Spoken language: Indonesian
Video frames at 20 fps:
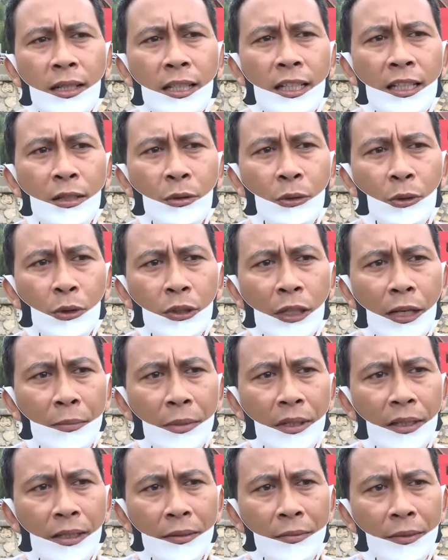Ini untuk tahap
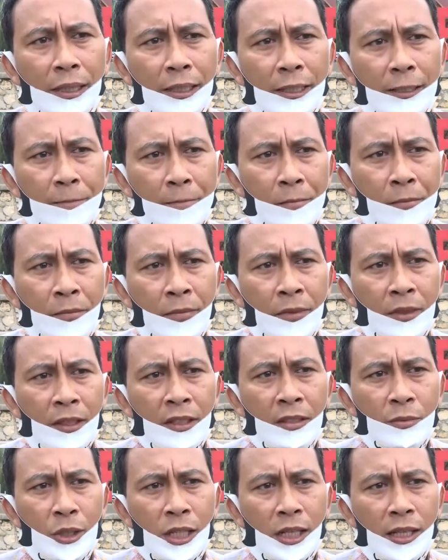pertama.
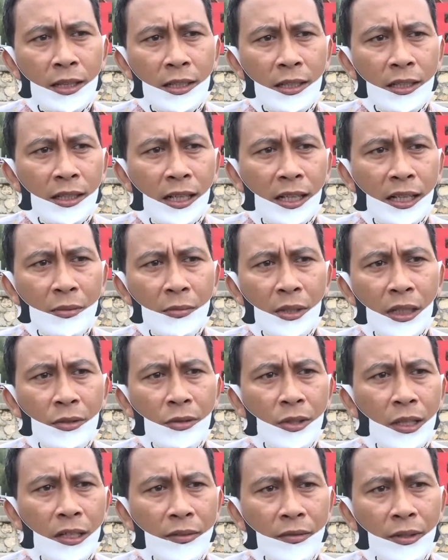Kemudian nanti kita akan
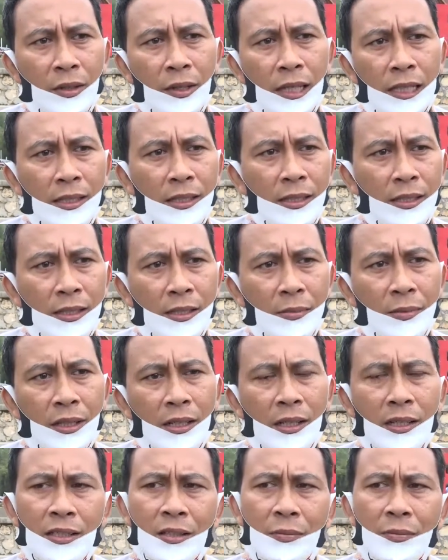melakukan evaluasi
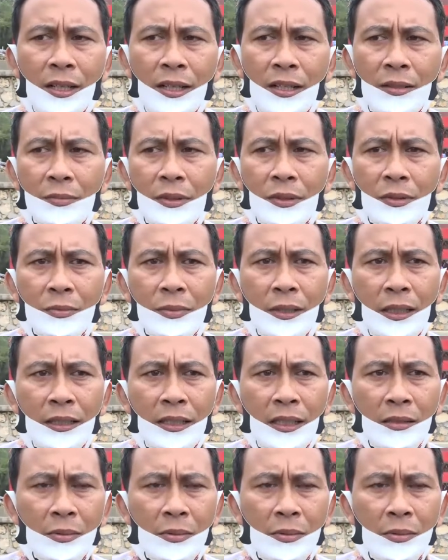seperti yang disampaikan Pak Bupati